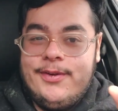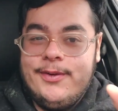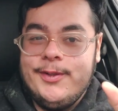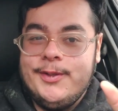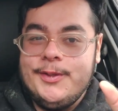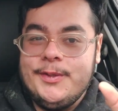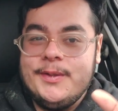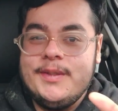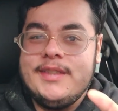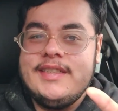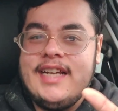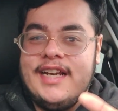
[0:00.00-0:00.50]

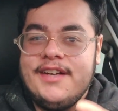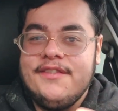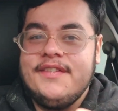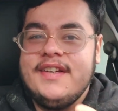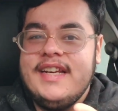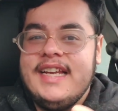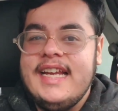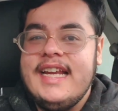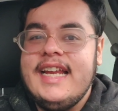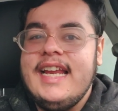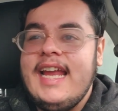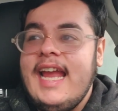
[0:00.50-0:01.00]
जो
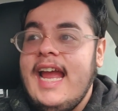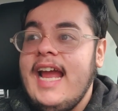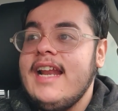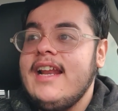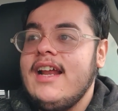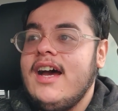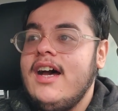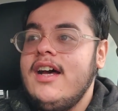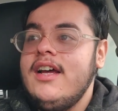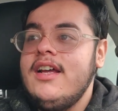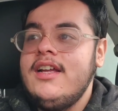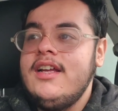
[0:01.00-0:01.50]
जनवरी गया
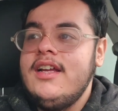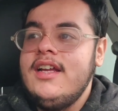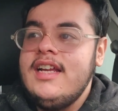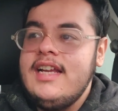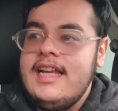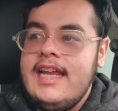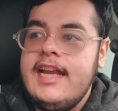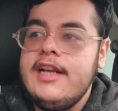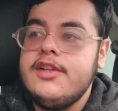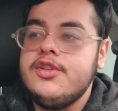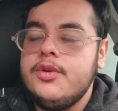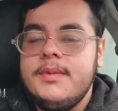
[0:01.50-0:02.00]
ना
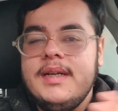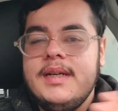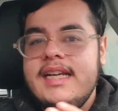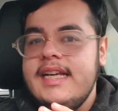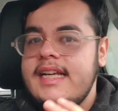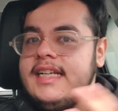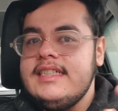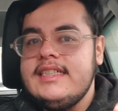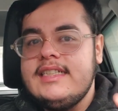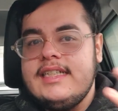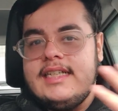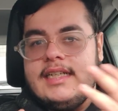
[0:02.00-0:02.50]
एक तो मेरी
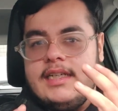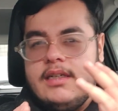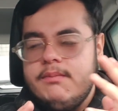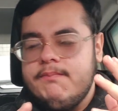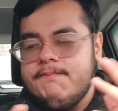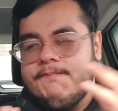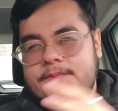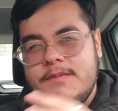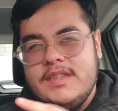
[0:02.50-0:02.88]
इंजरी